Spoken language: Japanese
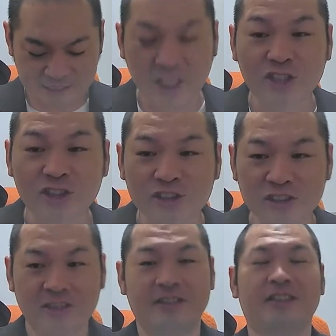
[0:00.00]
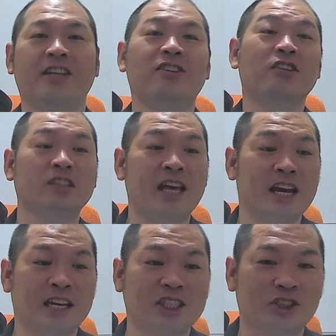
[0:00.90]
聞くっていうのをね、
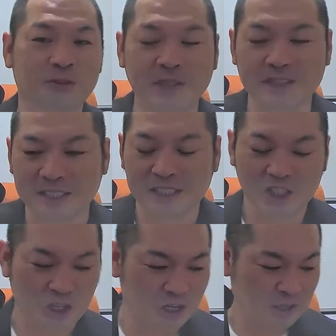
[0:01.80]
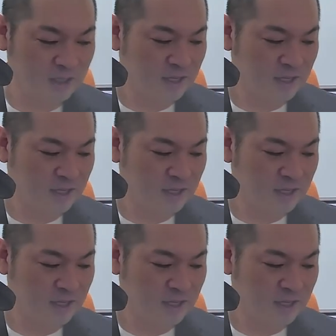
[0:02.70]
話をしましたけど、